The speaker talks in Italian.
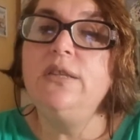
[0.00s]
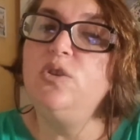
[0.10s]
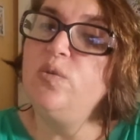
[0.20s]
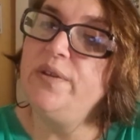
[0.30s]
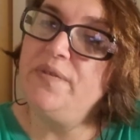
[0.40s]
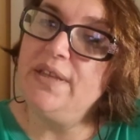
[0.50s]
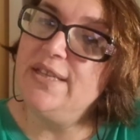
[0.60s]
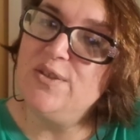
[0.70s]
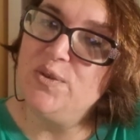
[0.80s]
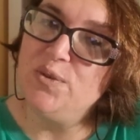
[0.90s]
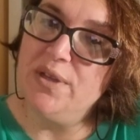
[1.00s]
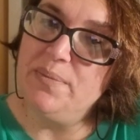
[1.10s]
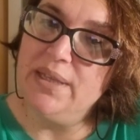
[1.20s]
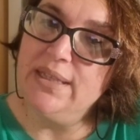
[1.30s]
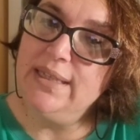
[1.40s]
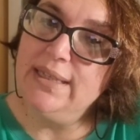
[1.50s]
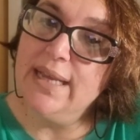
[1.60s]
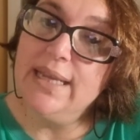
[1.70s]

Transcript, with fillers: Dove finiscono le mie dita